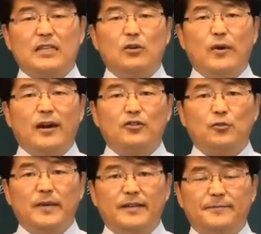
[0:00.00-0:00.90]
기회가
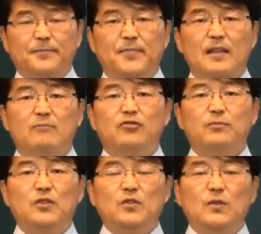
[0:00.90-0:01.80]
주면
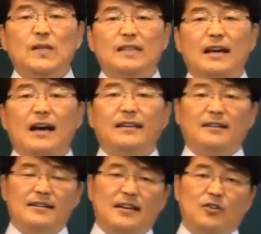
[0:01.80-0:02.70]
품을 수 있다
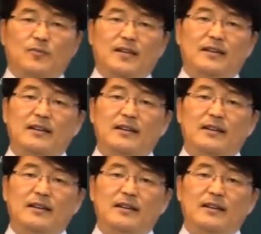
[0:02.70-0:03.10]
이걸 이야기 줍니다.